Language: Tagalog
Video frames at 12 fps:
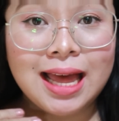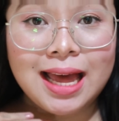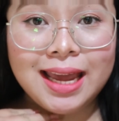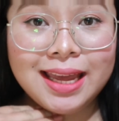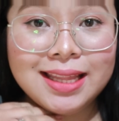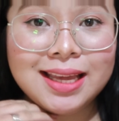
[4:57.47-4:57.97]

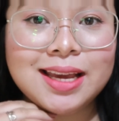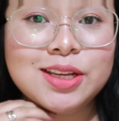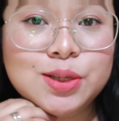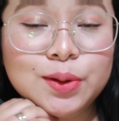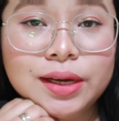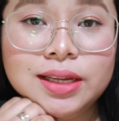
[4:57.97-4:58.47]
Ayan na
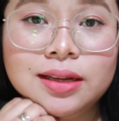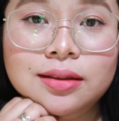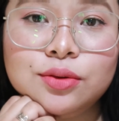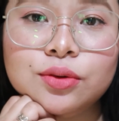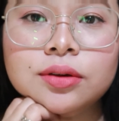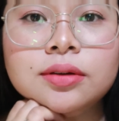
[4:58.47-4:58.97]
guys, yung
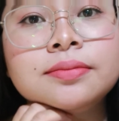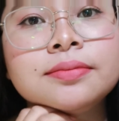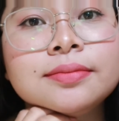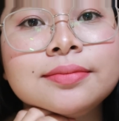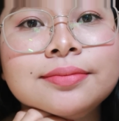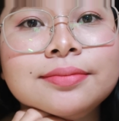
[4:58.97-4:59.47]
kanyang look.
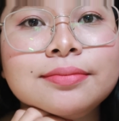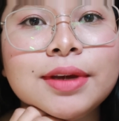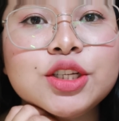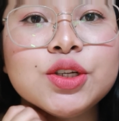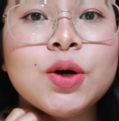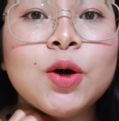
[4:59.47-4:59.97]

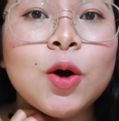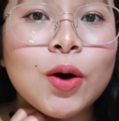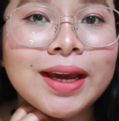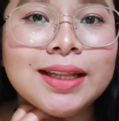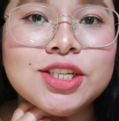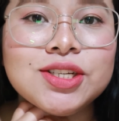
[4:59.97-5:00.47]
Medyo
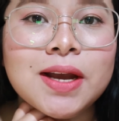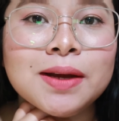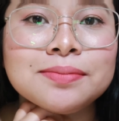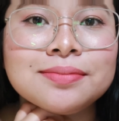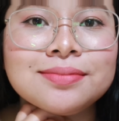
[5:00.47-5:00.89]
okay na siya.